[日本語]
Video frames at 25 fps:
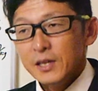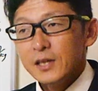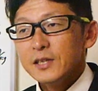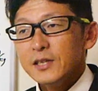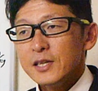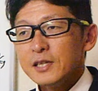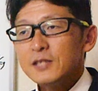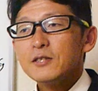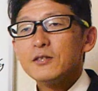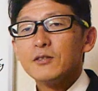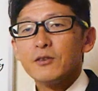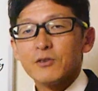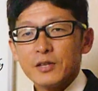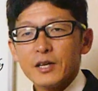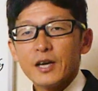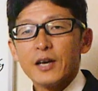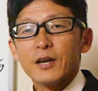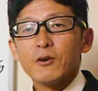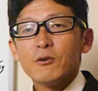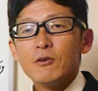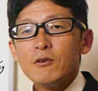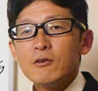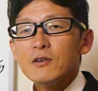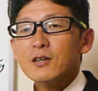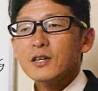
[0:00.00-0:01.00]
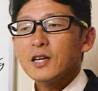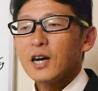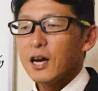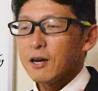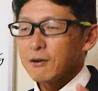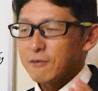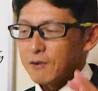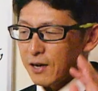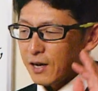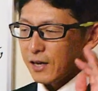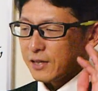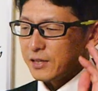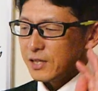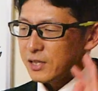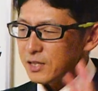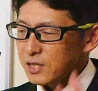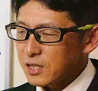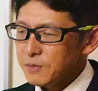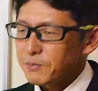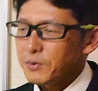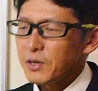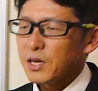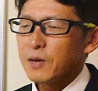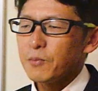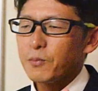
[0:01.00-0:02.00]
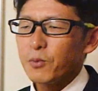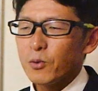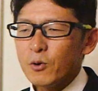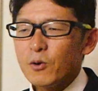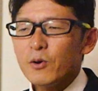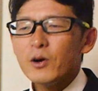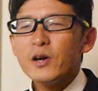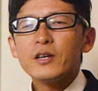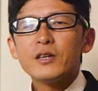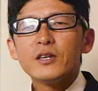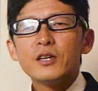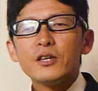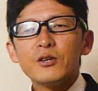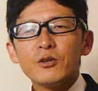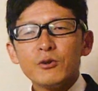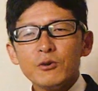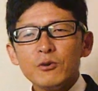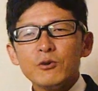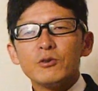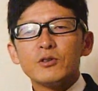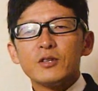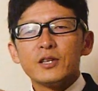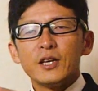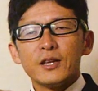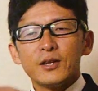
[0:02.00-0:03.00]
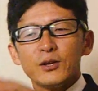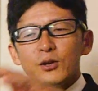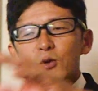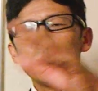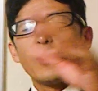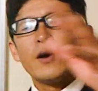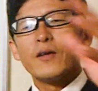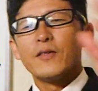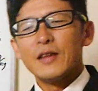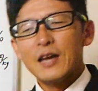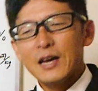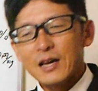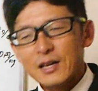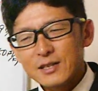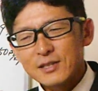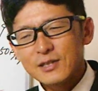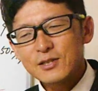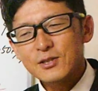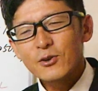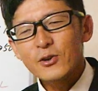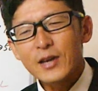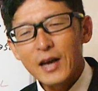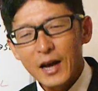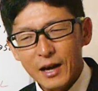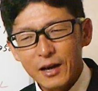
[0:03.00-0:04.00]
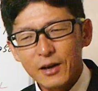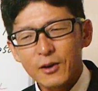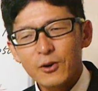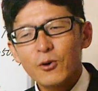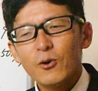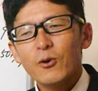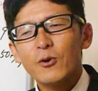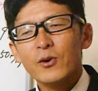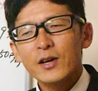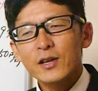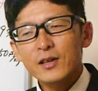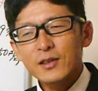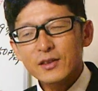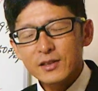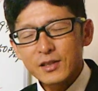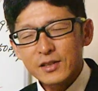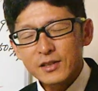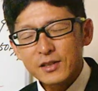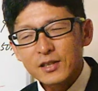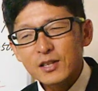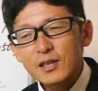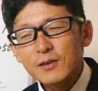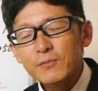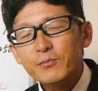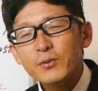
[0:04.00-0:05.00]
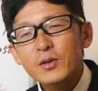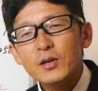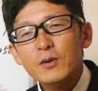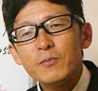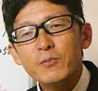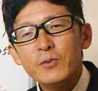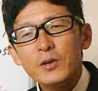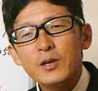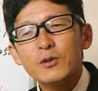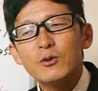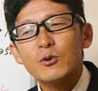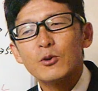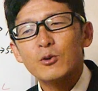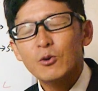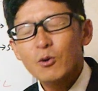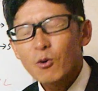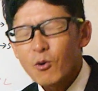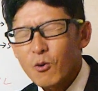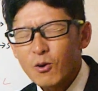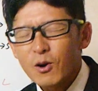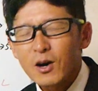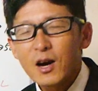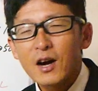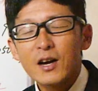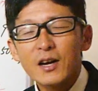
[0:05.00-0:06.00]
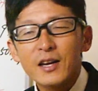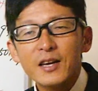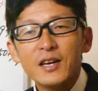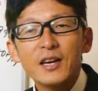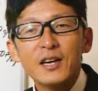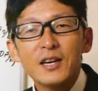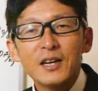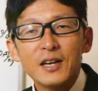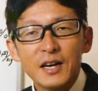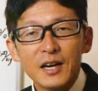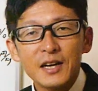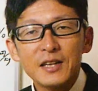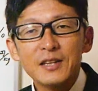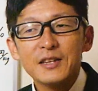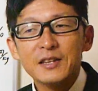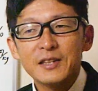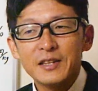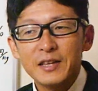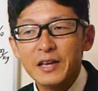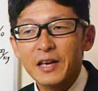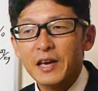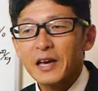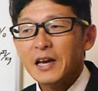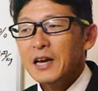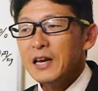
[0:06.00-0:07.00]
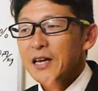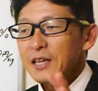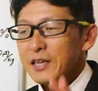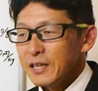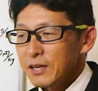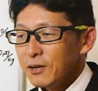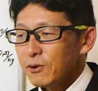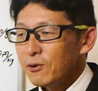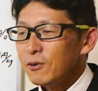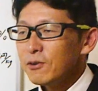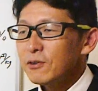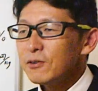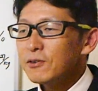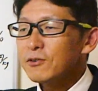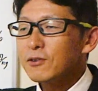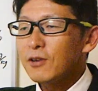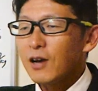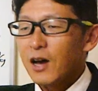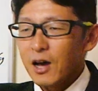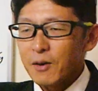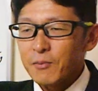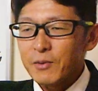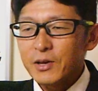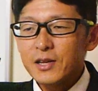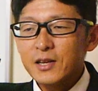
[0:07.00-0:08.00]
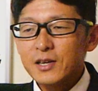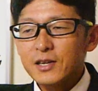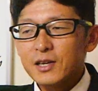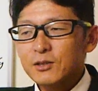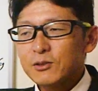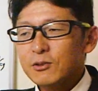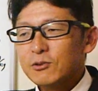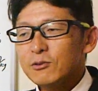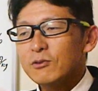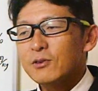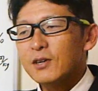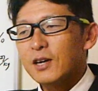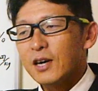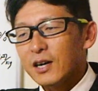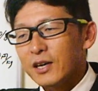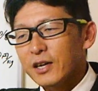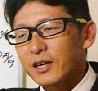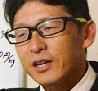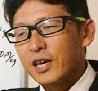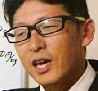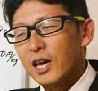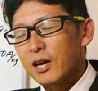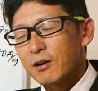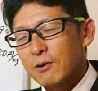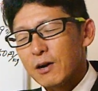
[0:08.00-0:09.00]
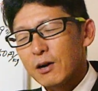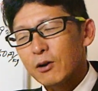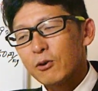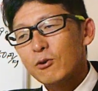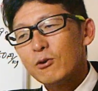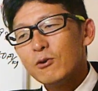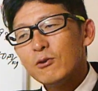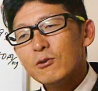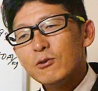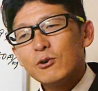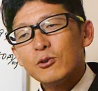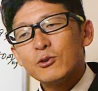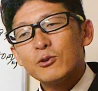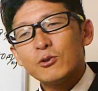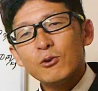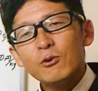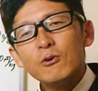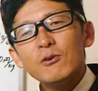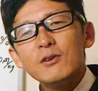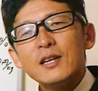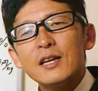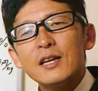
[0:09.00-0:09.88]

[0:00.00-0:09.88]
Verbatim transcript: ですので今回は日米貿易協定とは何ぞやこれって TPP とどう関係があって日本とアメリカとの関係は今後どう